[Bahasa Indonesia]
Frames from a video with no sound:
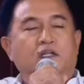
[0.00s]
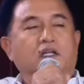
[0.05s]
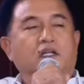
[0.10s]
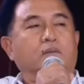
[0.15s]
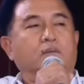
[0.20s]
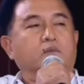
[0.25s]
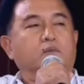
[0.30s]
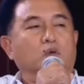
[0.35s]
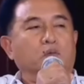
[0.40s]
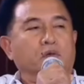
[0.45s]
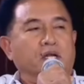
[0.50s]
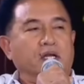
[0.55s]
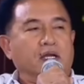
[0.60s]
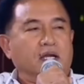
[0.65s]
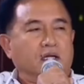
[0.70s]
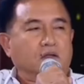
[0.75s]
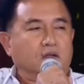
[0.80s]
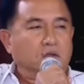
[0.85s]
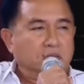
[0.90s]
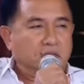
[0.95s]
30
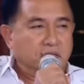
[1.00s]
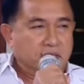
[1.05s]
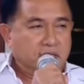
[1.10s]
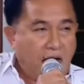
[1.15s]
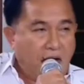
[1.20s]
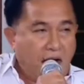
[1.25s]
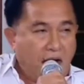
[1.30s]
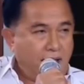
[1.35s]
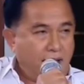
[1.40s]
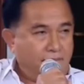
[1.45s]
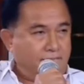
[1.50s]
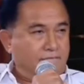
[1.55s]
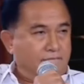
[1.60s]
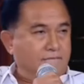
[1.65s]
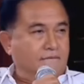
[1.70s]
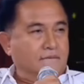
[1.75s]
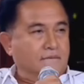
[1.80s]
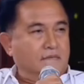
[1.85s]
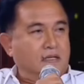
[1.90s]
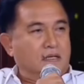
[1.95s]
miliar atau tidak?
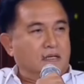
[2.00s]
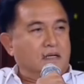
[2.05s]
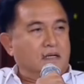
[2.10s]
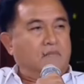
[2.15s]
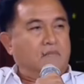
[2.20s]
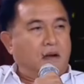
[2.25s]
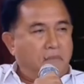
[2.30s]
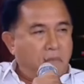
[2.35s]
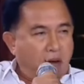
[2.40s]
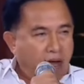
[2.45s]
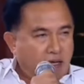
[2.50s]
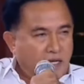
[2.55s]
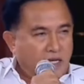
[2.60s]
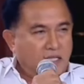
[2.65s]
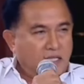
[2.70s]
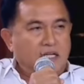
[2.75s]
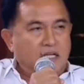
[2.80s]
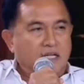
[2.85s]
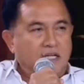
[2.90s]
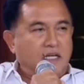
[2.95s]
Bapak
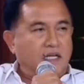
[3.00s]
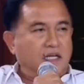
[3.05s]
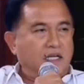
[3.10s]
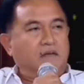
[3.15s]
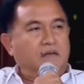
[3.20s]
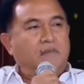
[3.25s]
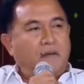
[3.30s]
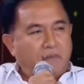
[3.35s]
yang nyelidiki,